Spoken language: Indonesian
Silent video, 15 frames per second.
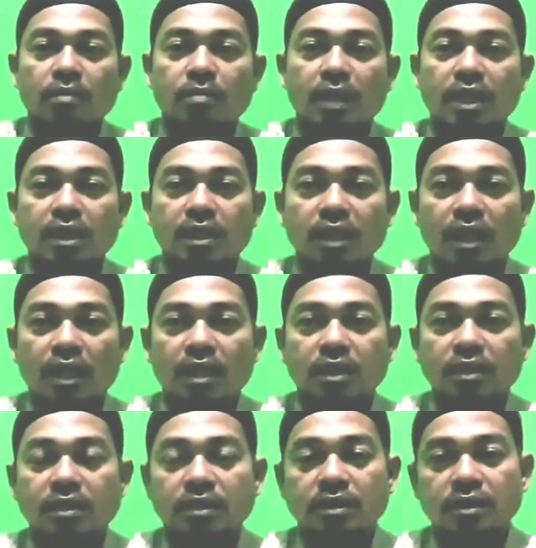
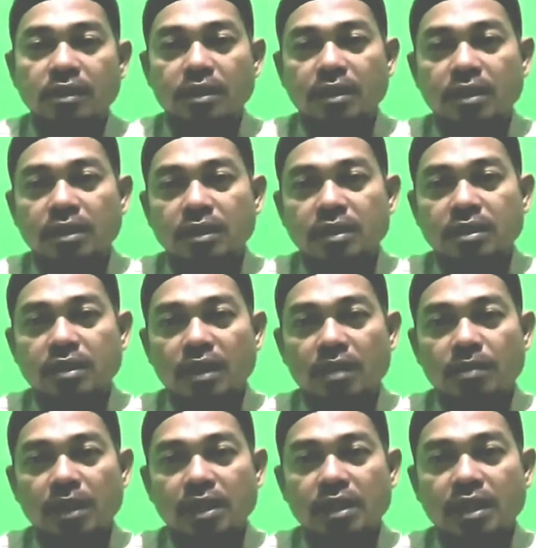baiklah
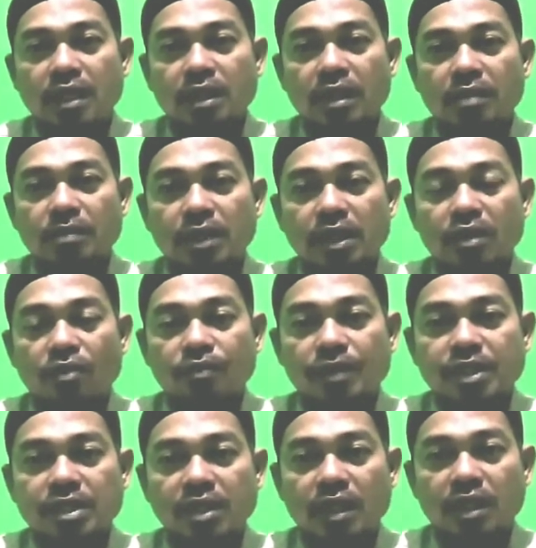sahabat Hidayah Media
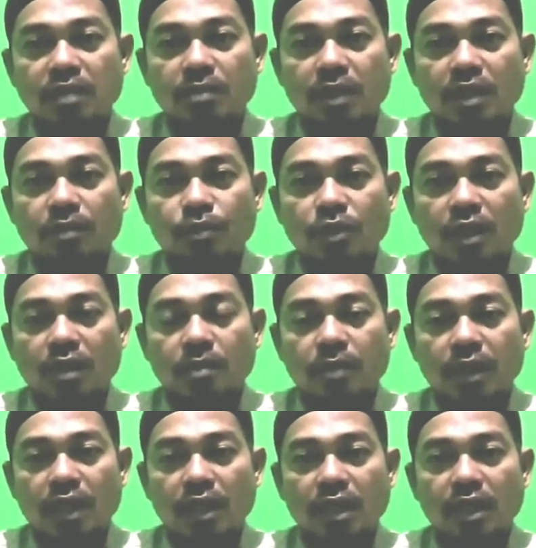Official dimanapun anda
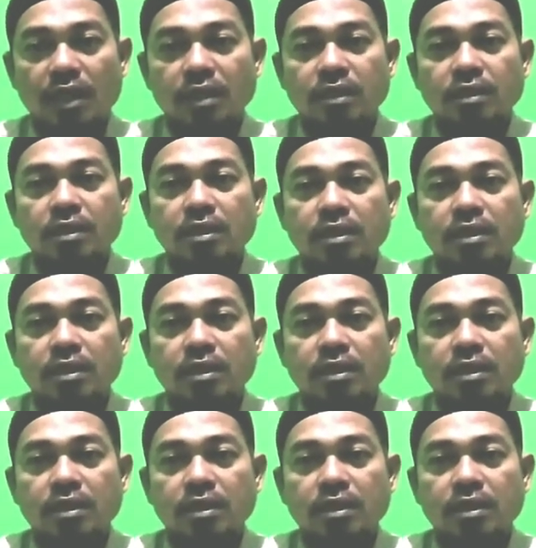berada